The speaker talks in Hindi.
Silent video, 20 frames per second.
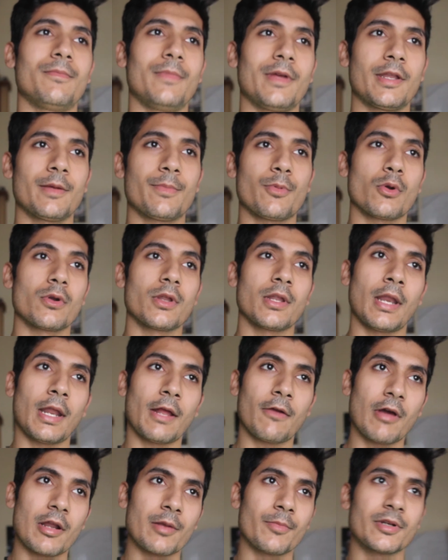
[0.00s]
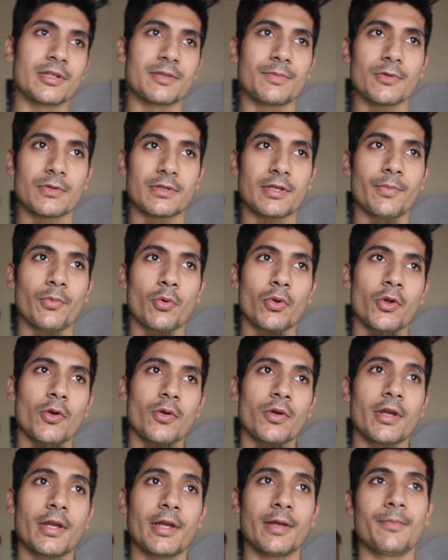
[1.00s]
मेरे प्रोटीन रिक्वायरमेंट्स भी उससे पूरे
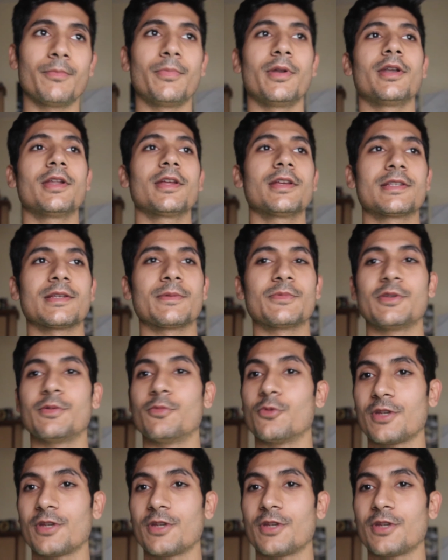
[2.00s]
हो गए भिंडी की सब्जी